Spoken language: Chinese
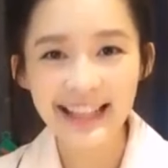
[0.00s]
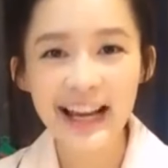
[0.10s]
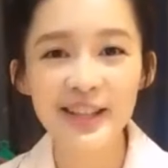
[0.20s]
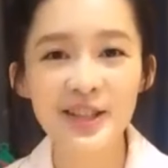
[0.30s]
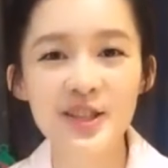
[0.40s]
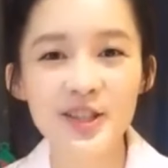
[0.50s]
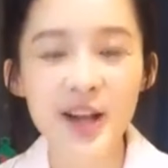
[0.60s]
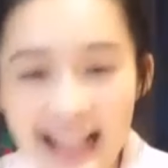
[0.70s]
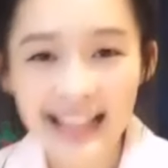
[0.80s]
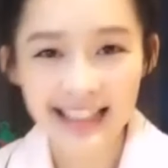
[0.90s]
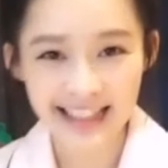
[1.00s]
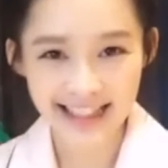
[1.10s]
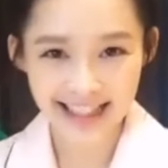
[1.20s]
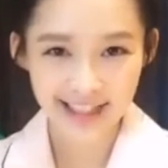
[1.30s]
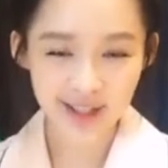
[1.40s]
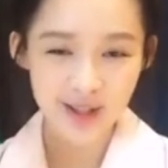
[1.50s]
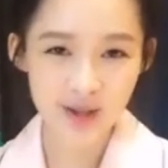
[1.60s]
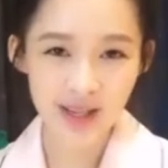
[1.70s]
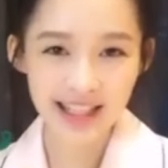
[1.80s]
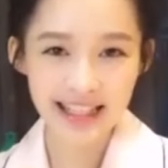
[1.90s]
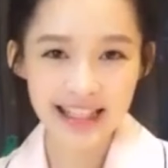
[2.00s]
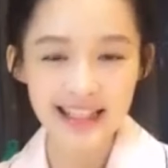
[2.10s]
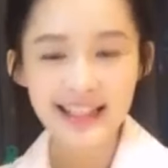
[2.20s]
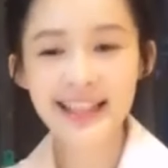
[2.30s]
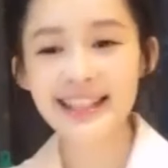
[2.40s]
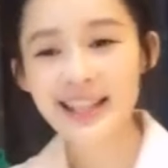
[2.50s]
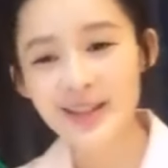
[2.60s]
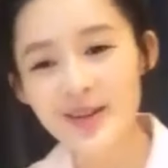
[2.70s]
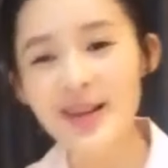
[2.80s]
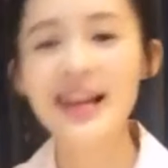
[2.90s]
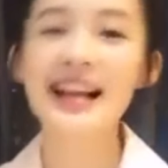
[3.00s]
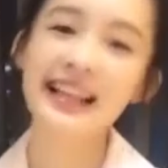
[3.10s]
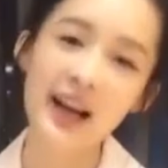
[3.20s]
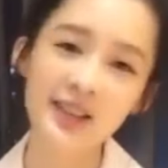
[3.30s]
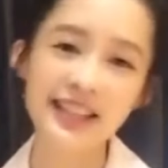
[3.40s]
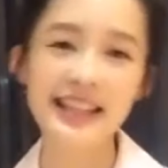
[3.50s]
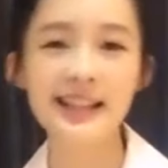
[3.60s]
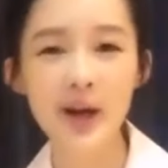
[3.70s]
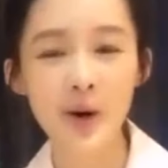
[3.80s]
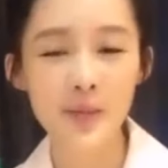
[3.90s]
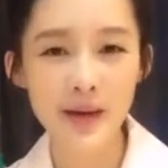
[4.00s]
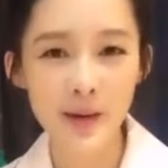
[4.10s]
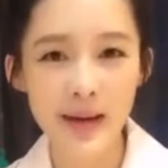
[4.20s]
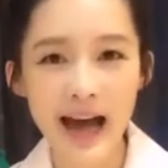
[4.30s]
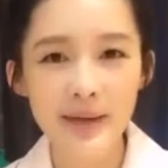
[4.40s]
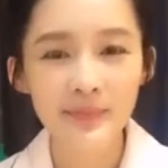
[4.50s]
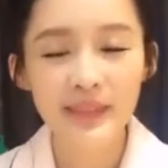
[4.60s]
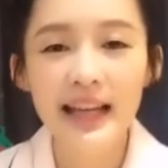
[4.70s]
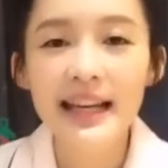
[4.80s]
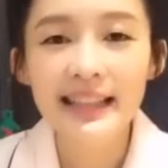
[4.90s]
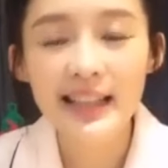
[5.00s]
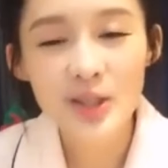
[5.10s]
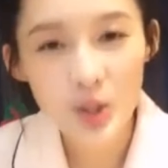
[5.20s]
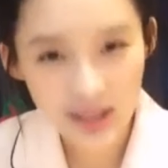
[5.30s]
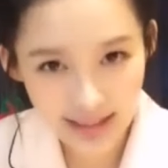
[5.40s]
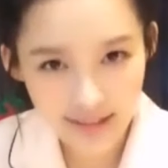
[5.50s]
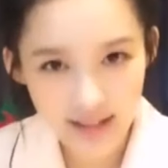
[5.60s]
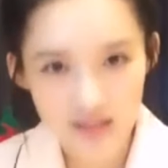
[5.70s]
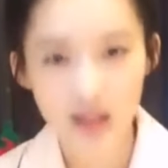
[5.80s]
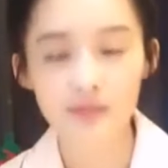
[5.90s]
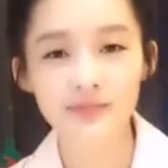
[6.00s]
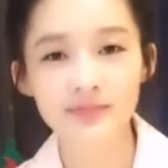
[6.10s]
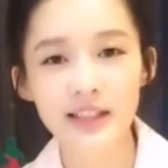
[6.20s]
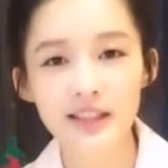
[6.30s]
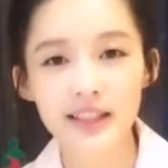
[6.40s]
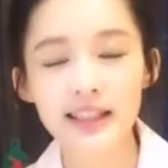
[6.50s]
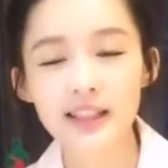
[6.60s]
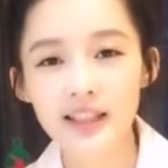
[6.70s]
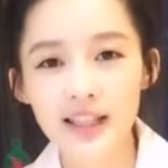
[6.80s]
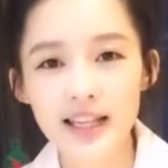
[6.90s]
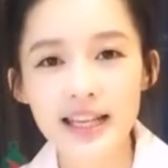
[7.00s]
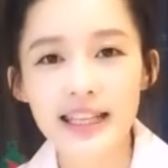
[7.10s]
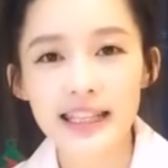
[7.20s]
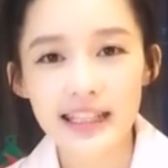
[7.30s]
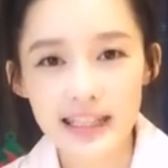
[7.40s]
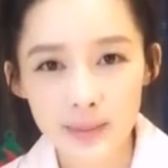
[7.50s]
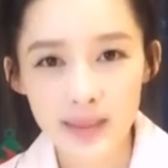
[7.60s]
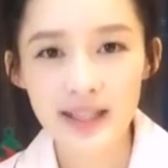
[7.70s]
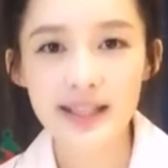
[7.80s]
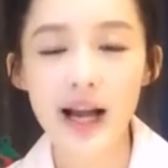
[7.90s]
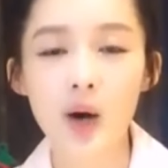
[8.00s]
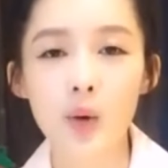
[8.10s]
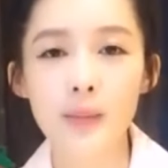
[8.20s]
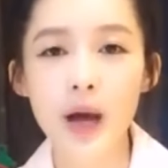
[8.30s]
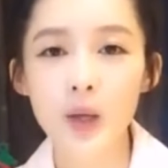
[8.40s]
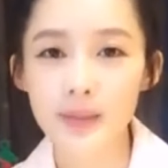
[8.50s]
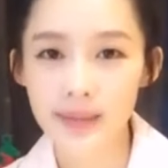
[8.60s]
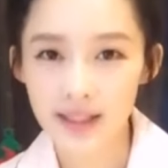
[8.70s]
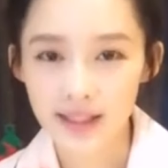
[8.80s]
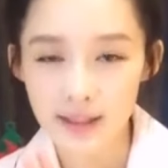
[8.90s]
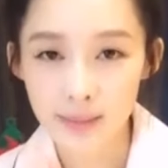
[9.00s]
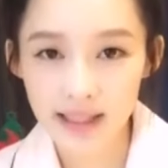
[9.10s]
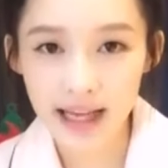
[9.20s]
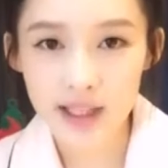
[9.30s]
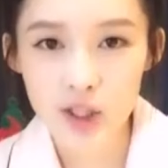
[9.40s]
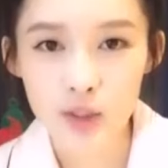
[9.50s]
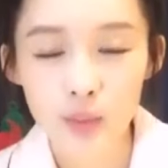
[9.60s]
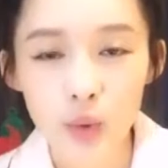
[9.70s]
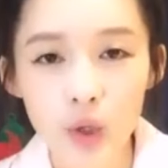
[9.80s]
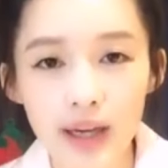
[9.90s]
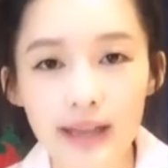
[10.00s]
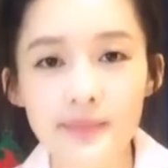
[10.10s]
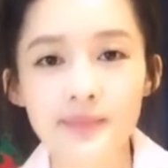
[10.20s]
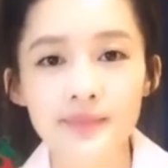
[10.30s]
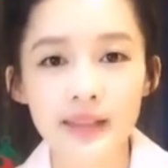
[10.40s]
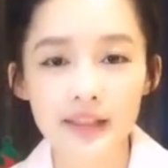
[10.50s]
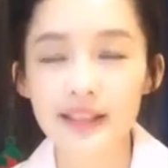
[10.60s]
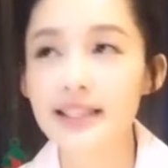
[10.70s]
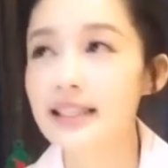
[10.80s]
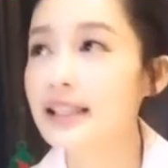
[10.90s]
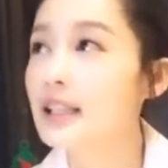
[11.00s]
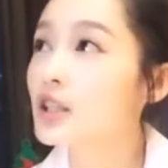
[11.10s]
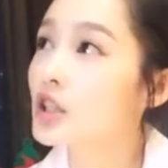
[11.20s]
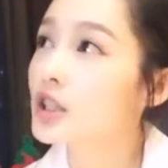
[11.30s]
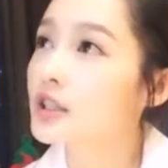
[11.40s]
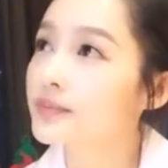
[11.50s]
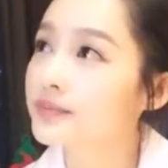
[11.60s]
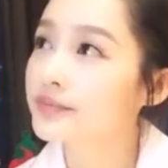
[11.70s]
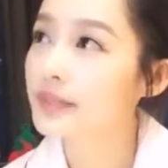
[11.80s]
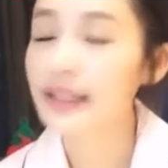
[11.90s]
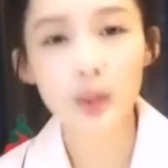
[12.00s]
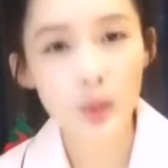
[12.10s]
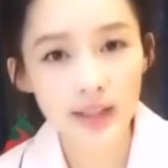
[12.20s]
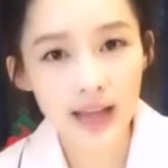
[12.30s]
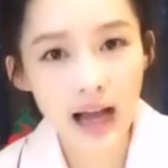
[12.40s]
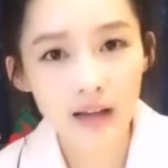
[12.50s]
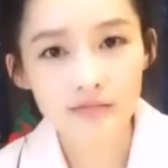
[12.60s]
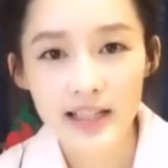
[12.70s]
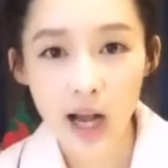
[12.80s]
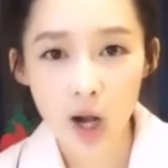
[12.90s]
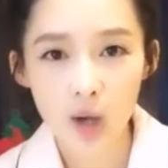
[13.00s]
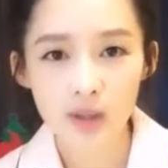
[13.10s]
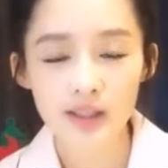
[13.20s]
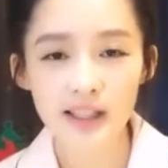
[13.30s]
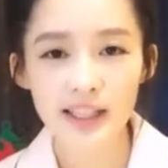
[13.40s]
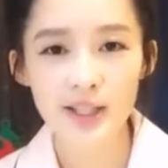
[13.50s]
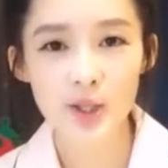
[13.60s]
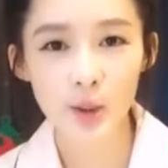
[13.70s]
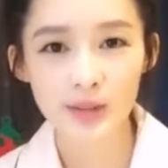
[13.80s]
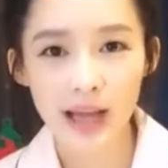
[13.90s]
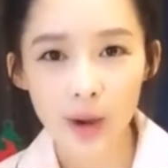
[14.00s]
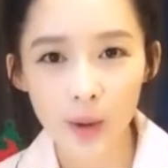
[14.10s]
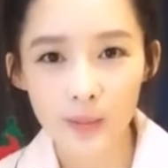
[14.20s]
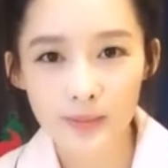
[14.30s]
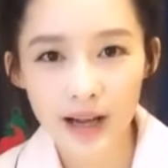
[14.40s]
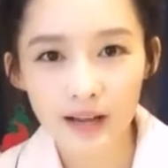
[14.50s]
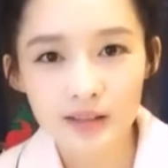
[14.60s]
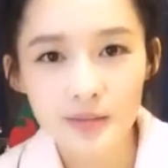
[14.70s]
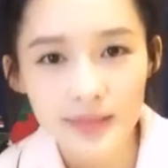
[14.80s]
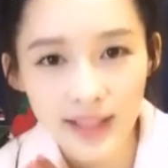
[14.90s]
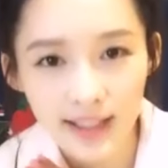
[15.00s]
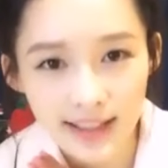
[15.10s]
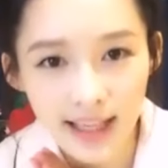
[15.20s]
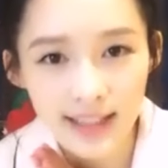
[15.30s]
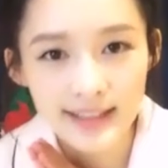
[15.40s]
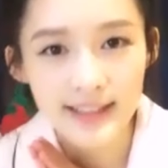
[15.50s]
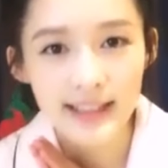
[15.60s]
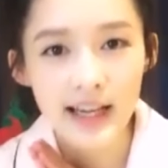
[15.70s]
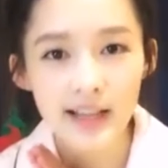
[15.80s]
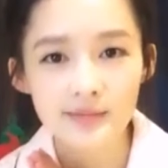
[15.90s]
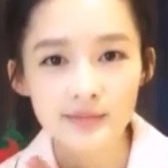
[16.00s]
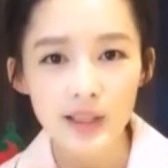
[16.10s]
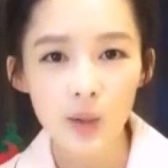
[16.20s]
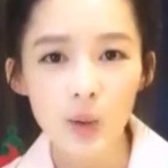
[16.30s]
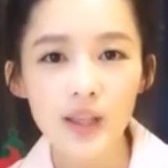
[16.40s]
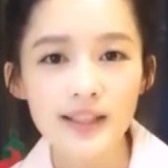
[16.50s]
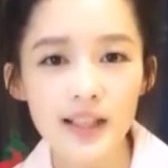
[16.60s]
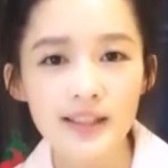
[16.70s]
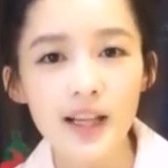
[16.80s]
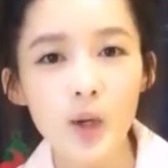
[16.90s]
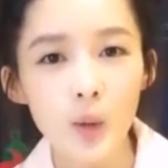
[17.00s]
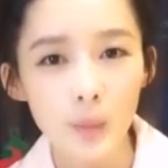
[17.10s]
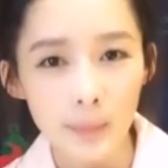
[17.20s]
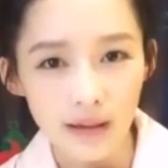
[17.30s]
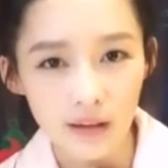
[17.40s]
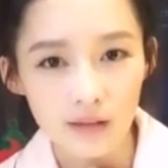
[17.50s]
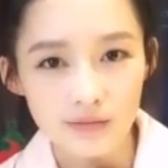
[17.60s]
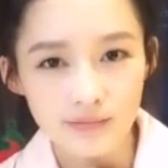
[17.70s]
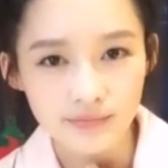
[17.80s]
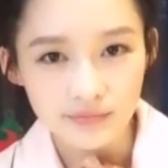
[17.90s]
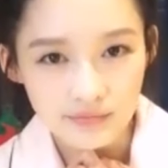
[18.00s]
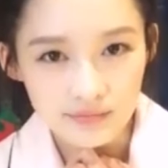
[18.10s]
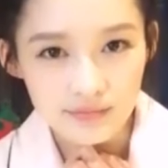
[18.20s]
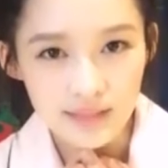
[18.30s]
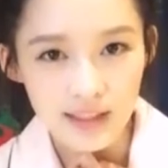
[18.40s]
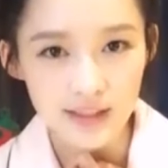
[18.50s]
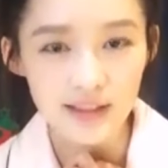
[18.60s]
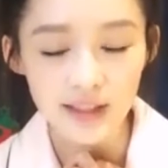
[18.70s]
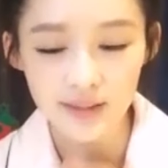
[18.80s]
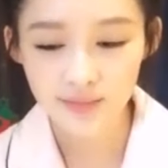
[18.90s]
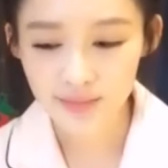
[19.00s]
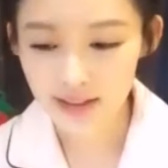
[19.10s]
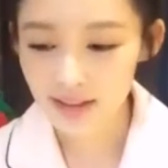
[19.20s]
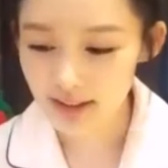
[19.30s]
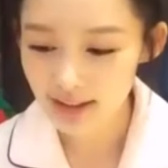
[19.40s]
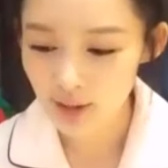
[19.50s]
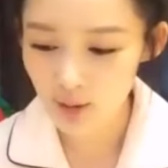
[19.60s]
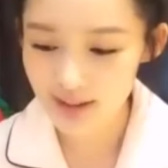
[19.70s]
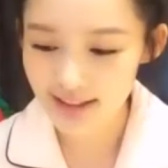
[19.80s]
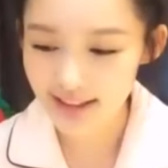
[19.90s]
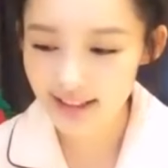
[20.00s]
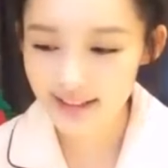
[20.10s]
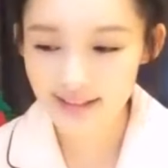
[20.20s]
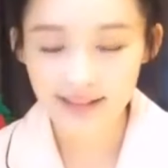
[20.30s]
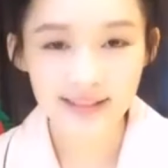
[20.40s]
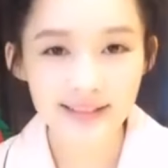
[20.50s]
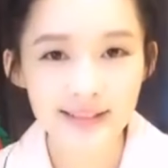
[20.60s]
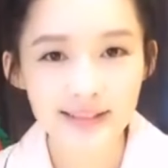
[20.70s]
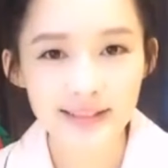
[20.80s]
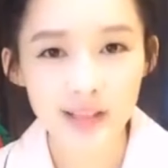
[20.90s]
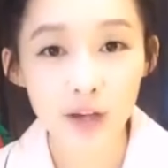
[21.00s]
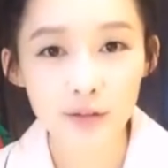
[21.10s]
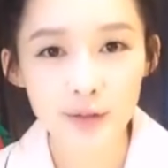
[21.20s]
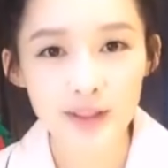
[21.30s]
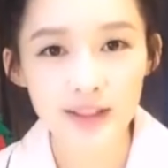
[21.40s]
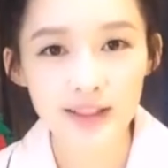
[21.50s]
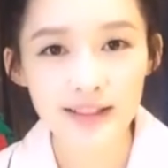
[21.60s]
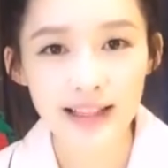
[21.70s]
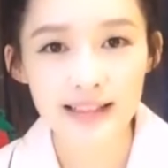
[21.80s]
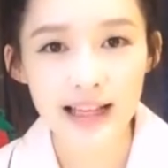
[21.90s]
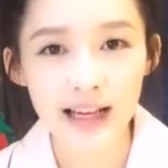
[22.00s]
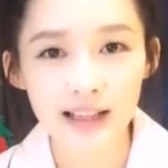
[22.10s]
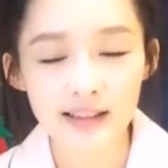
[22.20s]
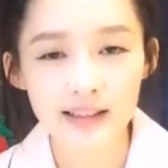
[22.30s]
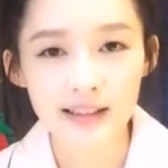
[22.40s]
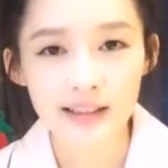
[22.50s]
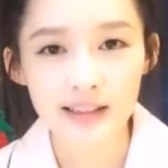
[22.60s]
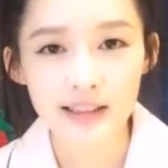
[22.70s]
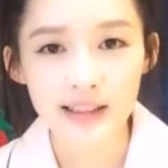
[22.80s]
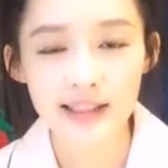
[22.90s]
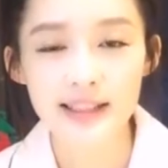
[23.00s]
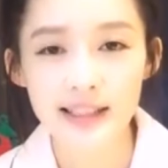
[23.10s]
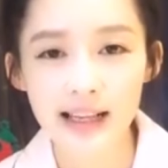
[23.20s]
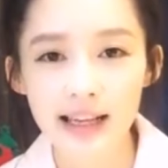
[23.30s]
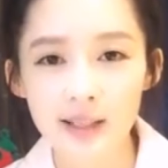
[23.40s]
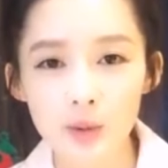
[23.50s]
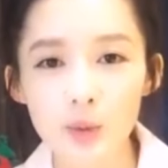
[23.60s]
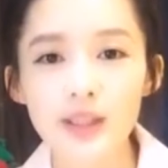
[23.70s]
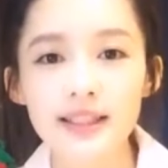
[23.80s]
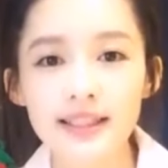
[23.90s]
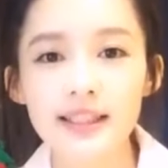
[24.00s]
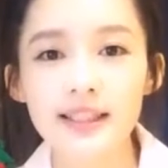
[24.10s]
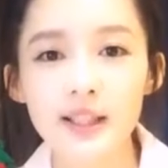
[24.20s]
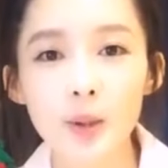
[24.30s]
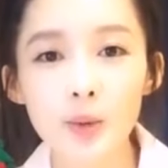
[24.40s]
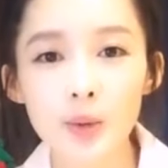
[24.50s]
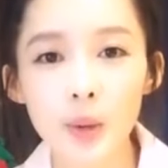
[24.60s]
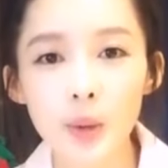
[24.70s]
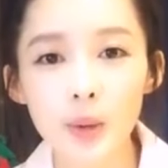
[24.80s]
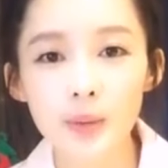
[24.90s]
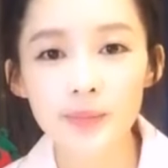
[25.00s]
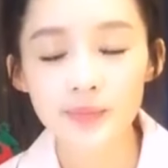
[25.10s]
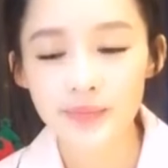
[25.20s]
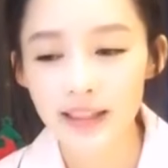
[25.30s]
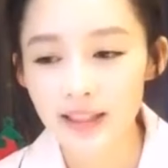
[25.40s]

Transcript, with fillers: 在看的是李沁睡衣音乐聊天红包趴。听说今天晚上可以一边抢红包一边一边看直播，哎，因为今天是一月一号，然后可以收到红包，是不是很开心啊？我也想抢红包，可是呢，我今天要负责跟大家。一起来多一些的沟通，